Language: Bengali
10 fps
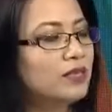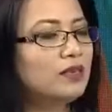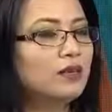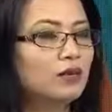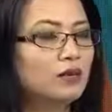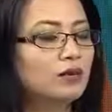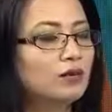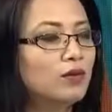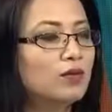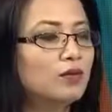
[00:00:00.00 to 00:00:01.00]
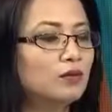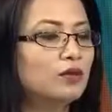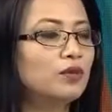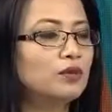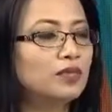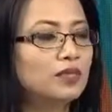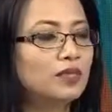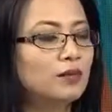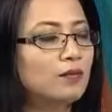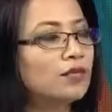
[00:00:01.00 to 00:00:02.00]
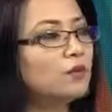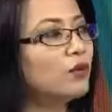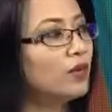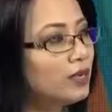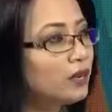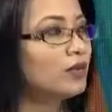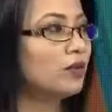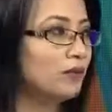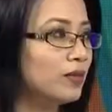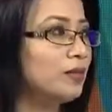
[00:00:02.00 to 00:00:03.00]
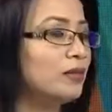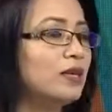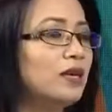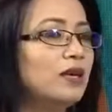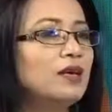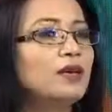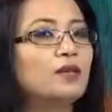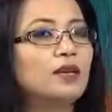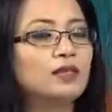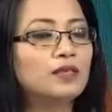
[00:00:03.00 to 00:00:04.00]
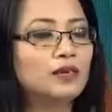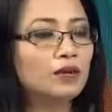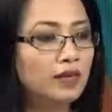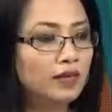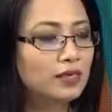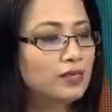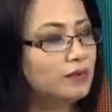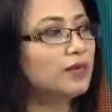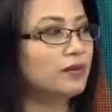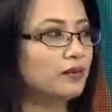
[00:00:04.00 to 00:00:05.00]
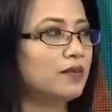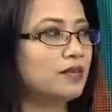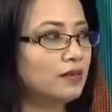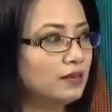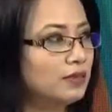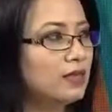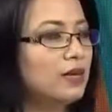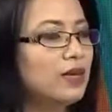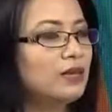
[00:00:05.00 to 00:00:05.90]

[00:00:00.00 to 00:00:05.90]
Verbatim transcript: বলছেন এই লক্ষণগুলো থেকে মনে হচ্ছে যে আমরা স্পন্ডাইলো আর্থোপ্যাথি বলি মানে সেরো নেগেটিভ আর্থরাইটিস